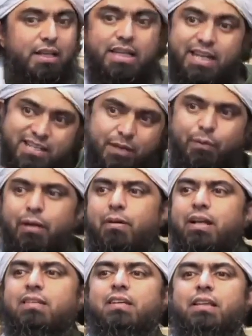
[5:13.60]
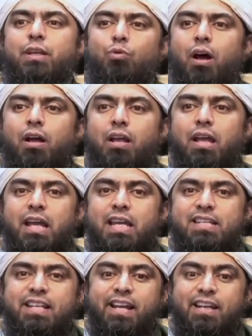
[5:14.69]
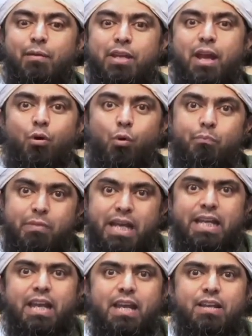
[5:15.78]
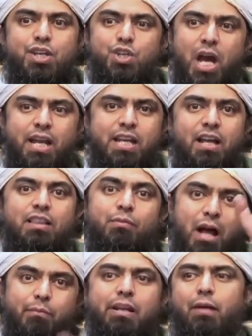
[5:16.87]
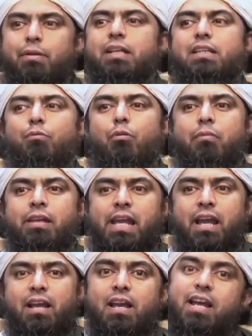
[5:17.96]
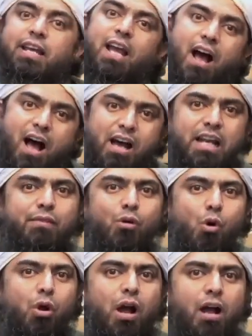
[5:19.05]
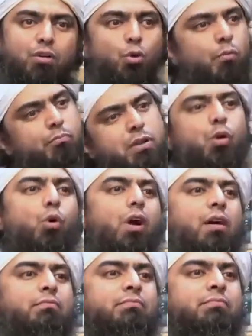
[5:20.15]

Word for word: ये किसी गंबर के साथ नहीं हुआ इसलिए नबी उम्मी की निशानियां तमाम इलामी किताबों में ये है कि आखिरी वो होगा जो उम्मी होगा